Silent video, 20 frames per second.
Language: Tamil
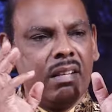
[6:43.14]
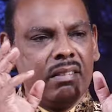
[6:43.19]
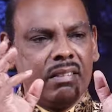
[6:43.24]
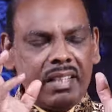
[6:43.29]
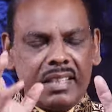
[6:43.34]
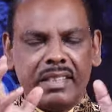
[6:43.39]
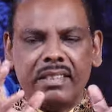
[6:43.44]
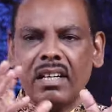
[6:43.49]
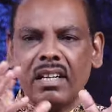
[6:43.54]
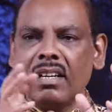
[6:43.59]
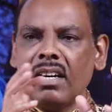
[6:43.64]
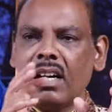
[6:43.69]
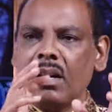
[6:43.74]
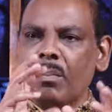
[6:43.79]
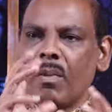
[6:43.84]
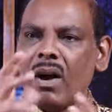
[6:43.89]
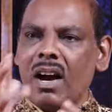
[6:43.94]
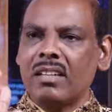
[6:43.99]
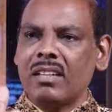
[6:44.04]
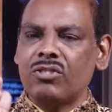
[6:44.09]
திட்டங்கள்
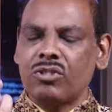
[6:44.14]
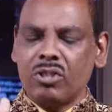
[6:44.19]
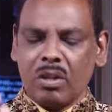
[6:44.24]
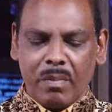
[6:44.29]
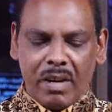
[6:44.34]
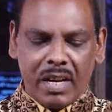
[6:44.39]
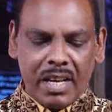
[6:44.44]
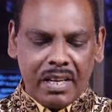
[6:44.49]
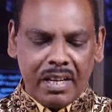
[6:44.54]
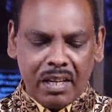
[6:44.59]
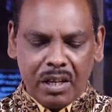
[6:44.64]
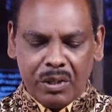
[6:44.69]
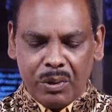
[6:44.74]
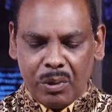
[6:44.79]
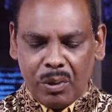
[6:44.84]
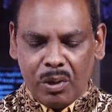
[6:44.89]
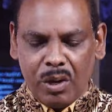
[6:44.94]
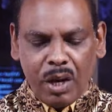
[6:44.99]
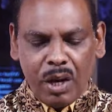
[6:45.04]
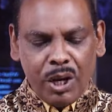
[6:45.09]
மாற்றம்
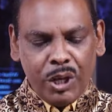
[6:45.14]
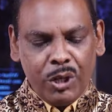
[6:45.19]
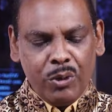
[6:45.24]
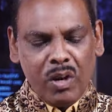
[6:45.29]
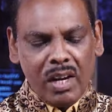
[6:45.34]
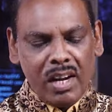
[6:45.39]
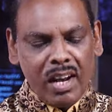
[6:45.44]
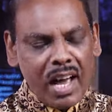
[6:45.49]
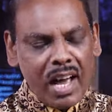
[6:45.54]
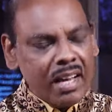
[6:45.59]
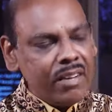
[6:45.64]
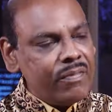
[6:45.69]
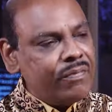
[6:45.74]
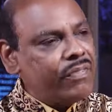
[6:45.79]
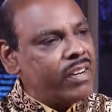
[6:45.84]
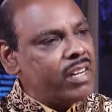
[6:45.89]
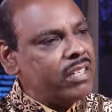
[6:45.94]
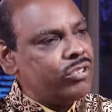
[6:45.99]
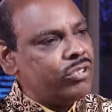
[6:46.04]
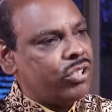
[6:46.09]
அடைகிறதோ யுவர் லைஃப்
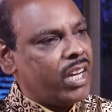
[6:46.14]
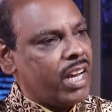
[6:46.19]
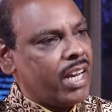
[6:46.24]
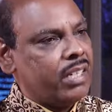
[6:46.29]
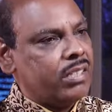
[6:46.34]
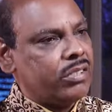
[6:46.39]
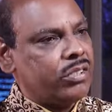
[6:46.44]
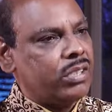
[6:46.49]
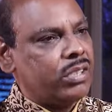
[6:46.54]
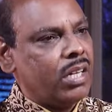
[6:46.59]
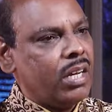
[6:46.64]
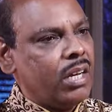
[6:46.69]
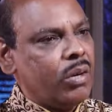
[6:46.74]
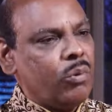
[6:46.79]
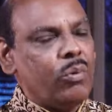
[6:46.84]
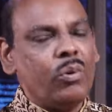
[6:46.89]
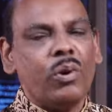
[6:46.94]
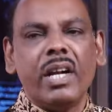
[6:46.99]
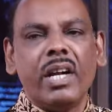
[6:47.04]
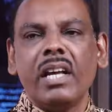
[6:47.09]
வில் சேஞ்ச்
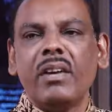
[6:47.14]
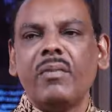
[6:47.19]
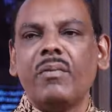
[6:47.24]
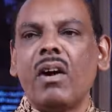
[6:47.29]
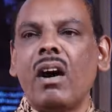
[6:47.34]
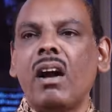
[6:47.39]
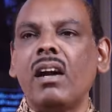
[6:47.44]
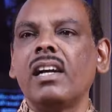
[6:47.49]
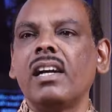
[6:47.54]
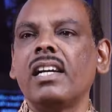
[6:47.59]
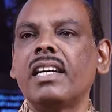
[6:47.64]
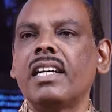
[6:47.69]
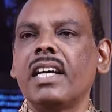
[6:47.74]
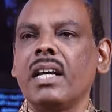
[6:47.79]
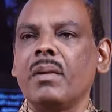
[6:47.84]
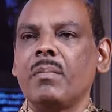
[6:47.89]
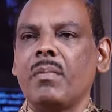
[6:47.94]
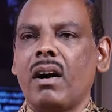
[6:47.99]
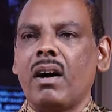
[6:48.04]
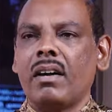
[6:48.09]
உங்களுடைய வாழ்க்கை
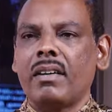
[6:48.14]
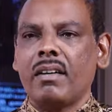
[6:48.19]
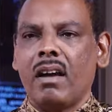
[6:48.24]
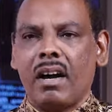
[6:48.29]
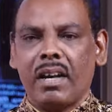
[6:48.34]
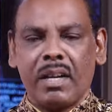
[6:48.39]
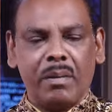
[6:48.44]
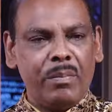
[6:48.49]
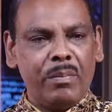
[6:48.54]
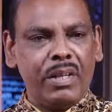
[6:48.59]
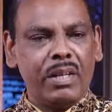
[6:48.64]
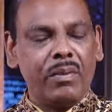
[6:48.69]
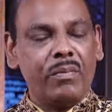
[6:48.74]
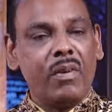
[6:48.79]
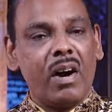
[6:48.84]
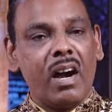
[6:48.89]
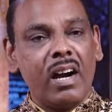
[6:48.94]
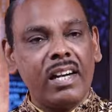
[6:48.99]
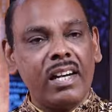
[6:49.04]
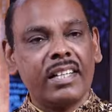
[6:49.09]
மாற ஆரம்பிக்கும்
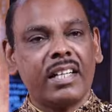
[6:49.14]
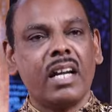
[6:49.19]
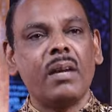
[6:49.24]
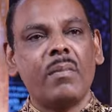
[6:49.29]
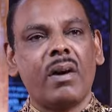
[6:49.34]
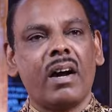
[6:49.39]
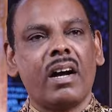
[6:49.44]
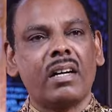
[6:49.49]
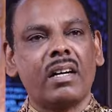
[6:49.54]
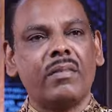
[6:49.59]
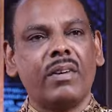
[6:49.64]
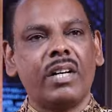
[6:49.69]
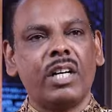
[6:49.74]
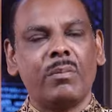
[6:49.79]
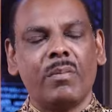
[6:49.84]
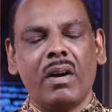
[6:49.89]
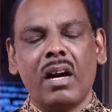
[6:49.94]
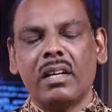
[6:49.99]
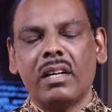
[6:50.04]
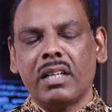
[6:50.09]
வாழ்க்கை மாற
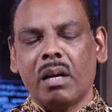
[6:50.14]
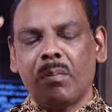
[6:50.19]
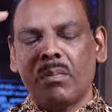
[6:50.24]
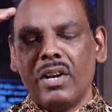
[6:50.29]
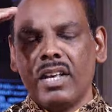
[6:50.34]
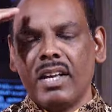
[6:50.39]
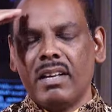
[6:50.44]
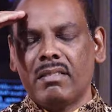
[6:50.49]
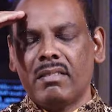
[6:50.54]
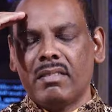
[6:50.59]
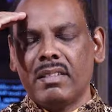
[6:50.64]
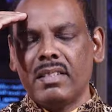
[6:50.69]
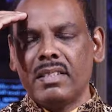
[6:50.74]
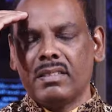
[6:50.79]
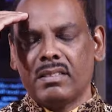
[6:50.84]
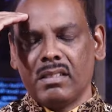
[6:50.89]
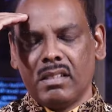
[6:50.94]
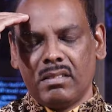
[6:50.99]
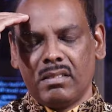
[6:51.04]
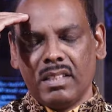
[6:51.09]
வேண்டுமா நம்முடைய
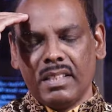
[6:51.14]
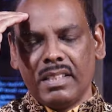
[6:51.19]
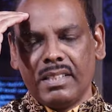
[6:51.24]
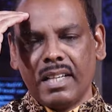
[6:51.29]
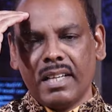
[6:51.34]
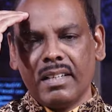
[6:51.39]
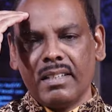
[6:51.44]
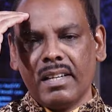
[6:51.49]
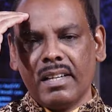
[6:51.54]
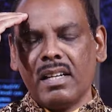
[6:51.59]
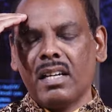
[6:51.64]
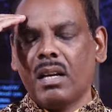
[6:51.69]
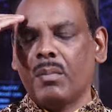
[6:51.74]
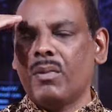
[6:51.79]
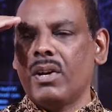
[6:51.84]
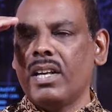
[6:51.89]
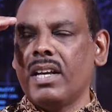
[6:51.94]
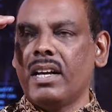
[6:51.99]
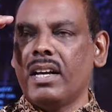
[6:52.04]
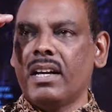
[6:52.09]
திட்டங்கள்
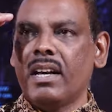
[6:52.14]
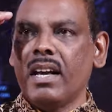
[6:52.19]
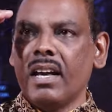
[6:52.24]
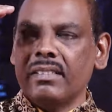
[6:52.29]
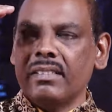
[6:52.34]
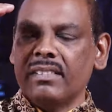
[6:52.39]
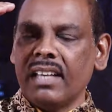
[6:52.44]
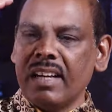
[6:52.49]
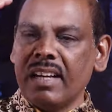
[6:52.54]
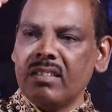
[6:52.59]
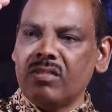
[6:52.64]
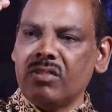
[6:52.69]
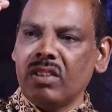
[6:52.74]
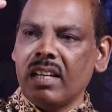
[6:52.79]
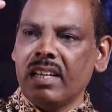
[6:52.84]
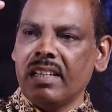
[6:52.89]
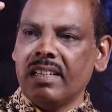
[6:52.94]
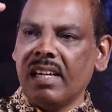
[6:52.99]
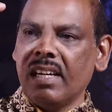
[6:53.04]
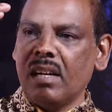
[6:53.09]
நம்முடைய
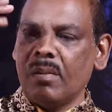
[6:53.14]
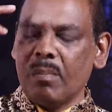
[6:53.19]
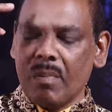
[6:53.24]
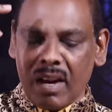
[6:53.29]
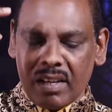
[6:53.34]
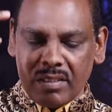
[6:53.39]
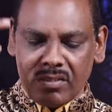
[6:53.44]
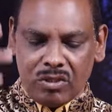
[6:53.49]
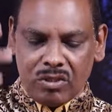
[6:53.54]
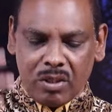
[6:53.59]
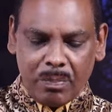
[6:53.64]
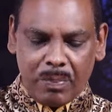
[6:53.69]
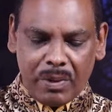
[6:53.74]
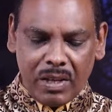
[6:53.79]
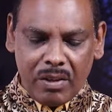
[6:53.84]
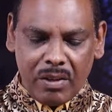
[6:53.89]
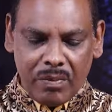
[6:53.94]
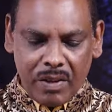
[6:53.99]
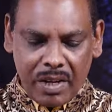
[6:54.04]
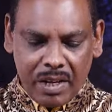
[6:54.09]
தரிசனங்கள்
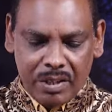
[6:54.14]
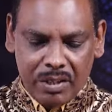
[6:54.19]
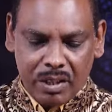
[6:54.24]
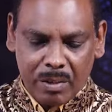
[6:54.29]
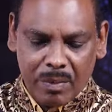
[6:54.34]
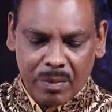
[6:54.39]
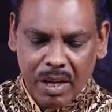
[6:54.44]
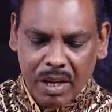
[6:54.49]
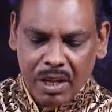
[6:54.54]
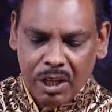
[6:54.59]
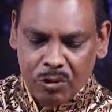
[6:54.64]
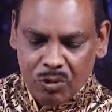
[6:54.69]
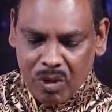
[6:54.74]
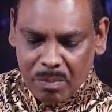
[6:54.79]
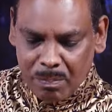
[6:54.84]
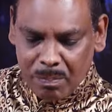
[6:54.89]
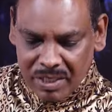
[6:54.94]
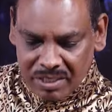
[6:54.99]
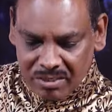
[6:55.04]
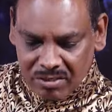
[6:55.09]
மாற்றப்பட வேண்டும்
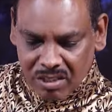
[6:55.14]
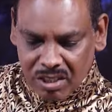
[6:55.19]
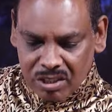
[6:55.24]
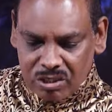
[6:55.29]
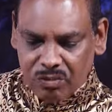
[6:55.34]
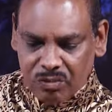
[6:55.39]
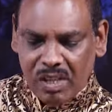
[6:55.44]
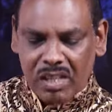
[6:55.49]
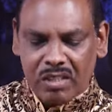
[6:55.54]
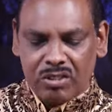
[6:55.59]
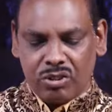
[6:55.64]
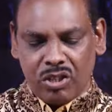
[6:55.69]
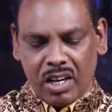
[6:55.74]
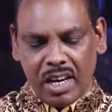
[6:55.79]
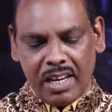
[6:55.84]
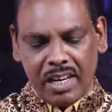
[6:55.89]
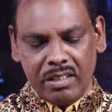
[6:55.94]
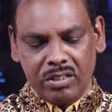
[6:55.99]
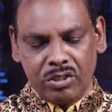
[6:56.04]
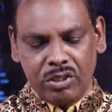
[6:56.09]
யுவர் பிஸ்னஸ் வில்
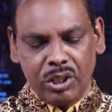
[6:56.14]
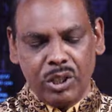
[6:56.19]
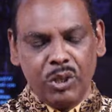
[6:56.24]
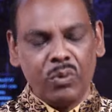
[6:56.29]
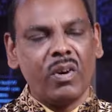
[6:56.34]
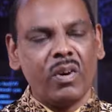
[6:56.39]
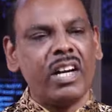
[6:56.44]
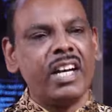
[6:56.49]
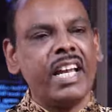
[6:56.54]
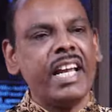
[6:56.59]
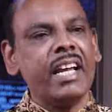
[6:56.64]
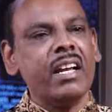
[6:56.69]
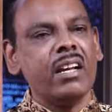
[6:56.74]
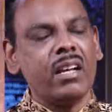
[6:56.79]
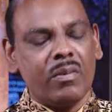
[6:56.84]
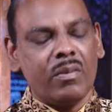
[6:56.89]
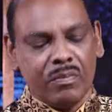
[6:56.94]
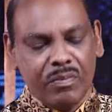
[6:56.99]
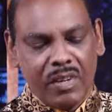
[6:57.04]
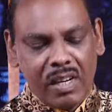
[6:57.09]
சேஞ்ச் யுவர்
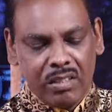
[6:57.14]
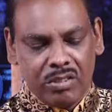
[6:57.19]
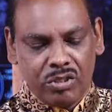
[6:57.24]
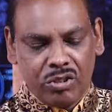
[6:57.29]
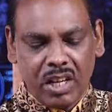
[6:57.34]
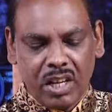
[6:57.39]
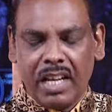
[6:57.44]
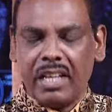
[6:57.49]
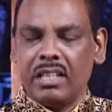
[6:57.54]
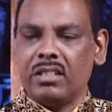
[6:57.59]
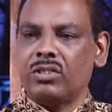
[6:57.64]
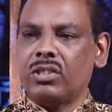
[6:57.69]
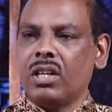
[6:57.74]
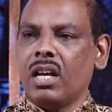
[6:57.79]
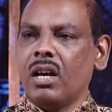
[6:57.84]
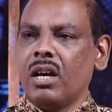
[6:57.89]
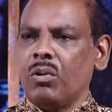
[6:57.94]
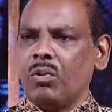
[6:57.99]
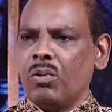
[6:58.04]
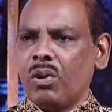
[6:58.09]
இன்கம் வில் சேஞ்ச்
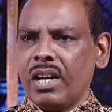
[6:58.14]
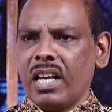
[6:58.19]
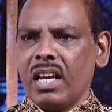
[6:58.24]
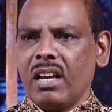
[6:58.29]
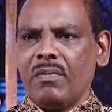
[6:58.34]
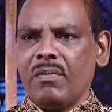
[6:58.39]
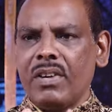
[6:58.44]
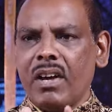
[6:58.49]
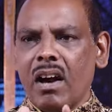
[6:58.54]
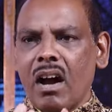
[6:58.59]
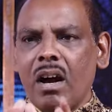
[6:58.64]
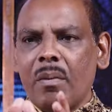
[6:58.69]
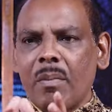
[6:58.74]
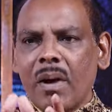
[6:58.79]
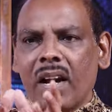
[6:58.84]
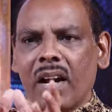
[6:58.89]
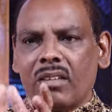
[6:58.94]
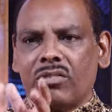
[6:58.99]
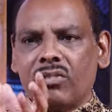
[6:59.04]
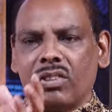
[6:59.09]
உங்களுடைய
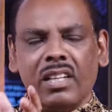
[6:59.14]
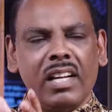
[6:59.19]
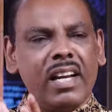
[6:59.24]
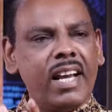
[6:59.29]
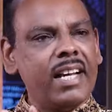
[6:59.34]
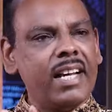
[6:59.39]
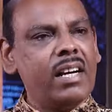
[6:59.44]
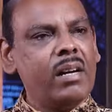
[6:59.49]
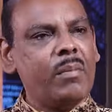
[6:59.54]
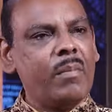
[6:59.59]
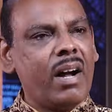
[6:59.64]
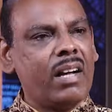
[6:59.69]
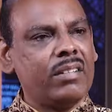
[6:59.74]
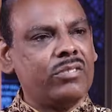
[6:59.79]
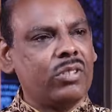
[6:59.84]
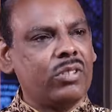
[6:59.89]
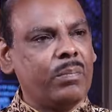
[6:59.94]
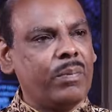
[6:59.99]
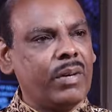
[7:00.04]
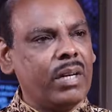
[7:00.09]
வியாபாரத்தின் நிலைகள்
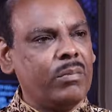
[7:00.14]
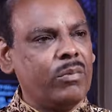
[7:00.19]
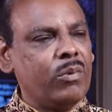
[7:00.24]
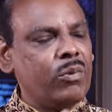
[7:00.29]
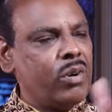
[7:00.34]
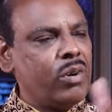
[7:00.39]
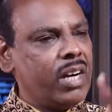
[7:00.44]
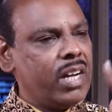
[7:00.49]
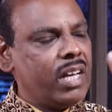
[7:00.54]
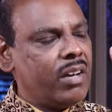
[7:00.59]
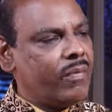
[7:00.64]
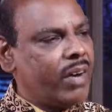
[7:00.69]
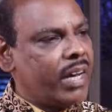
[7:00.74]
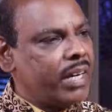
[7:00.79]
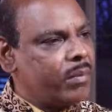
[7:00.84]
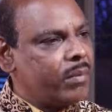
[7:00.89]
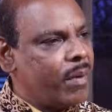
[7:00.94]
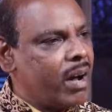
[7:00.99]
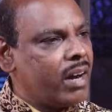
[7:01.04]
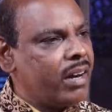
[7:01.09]
மாற்றப்படும் உங்களுடைய
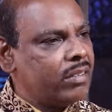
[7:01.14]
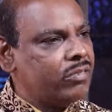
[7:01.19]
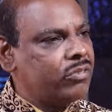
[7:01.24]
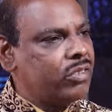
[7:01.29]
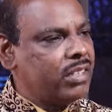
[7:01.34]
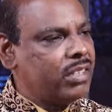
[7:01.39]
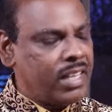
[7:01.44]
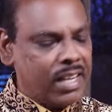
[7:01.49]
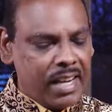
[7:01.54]
வருமானத்தின்